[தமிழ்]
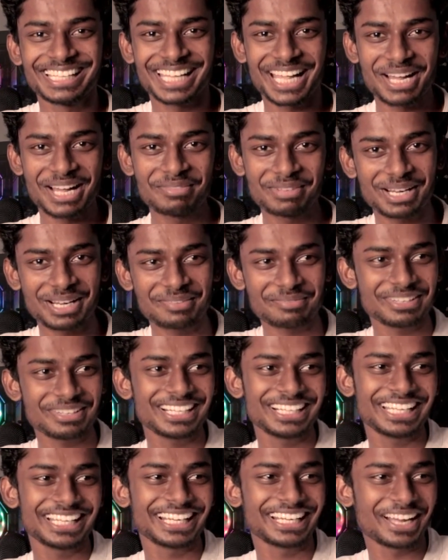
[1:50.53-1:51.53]
கேமராவுக்கு
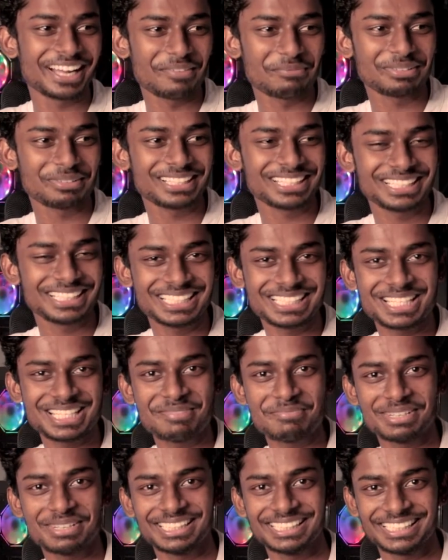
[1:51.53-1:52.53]
பின்னாடி என்னை அப்பட்லேருந்து
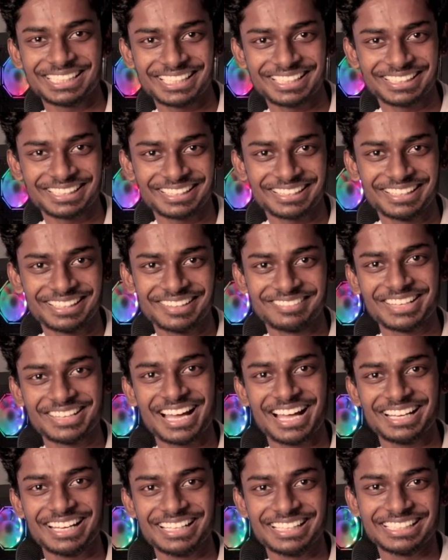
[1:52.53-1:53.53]
சிரிப்பேற்றிட்டே இருக்கிறான் அவன்
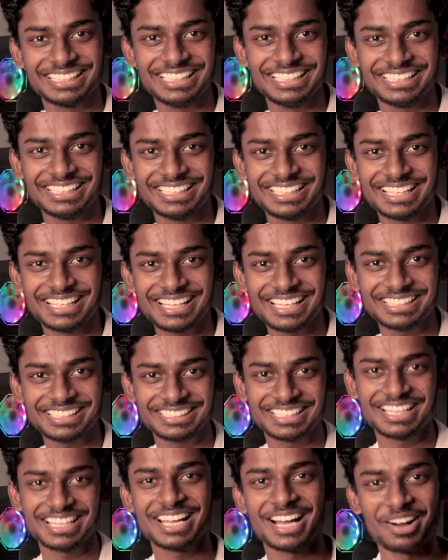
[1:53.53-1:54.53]
யாருன்னா டிடி
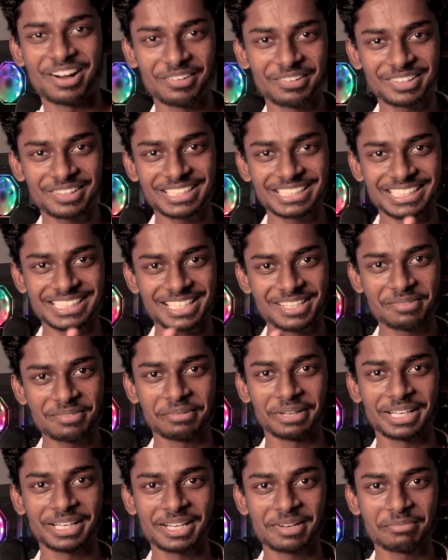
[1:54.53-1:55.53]
நரேஷ் அவனோட
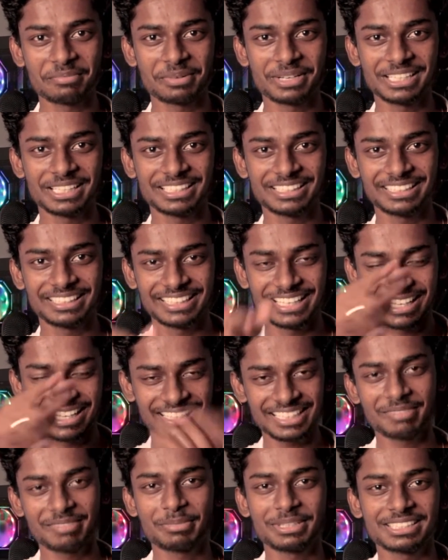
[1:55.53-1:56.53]
சேனலும் மறக்காமல் போயிட்டு
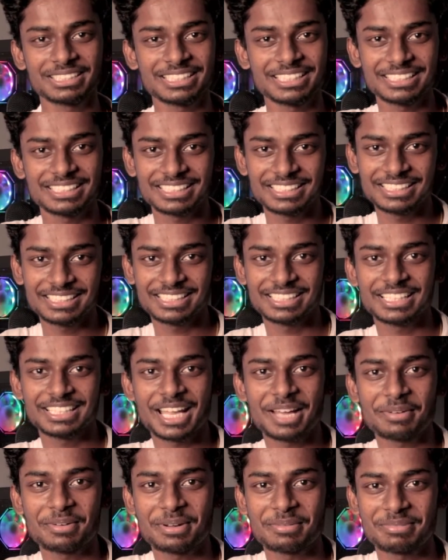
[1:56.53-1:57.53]
ஏன்டா இப்படி சிரிச்சேன்னு
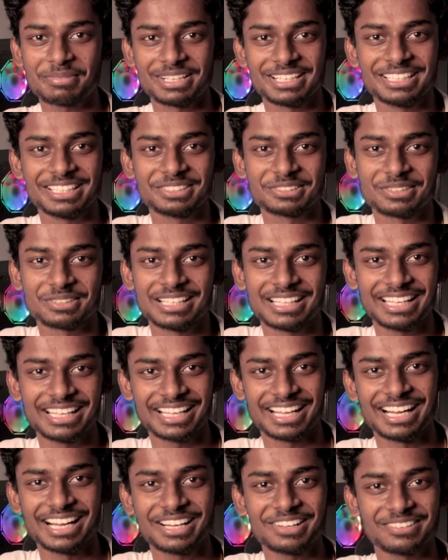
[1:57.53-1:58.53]
கேமரா பின்னாடின்னு
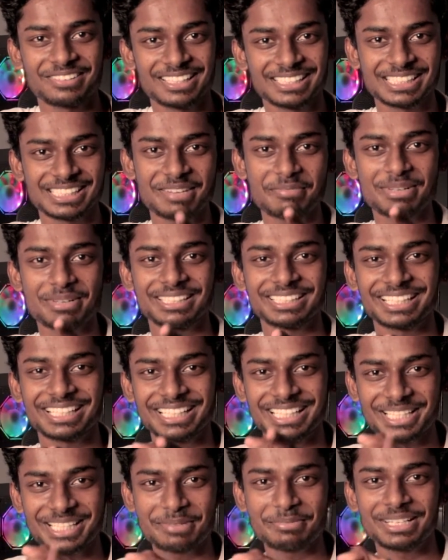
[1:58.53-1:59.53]
சொல்லுங்கள் ஆனால் அவனா
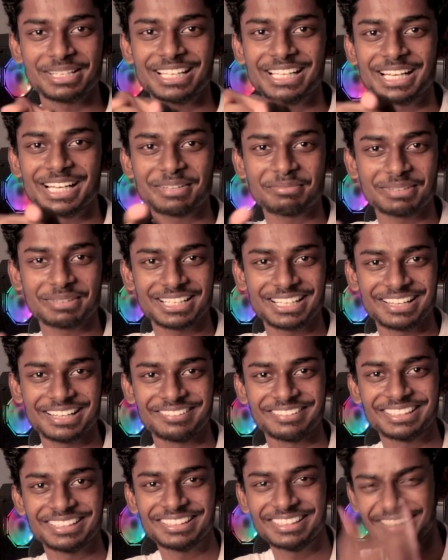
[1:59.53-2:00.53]
சிரிப்பேற்றிட்டான் இதுக்கு மேலாம் கட் பண்ணனா
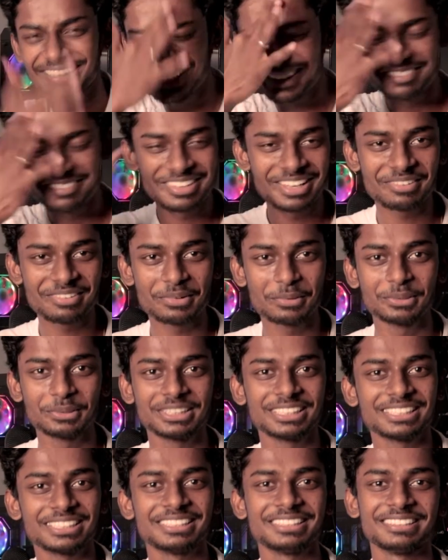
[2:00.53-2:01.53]
அவ்வளோதான் வேறு
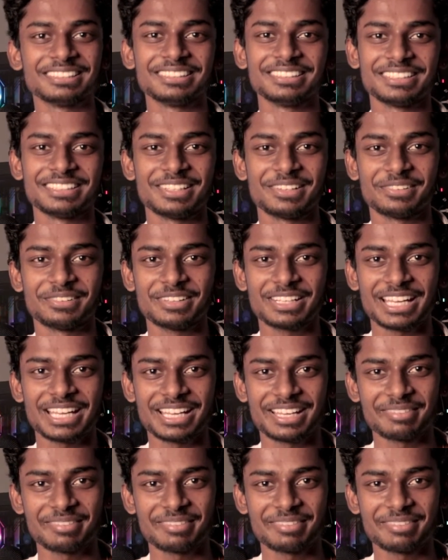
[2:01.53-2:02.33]
ஊற்றுது ஓகே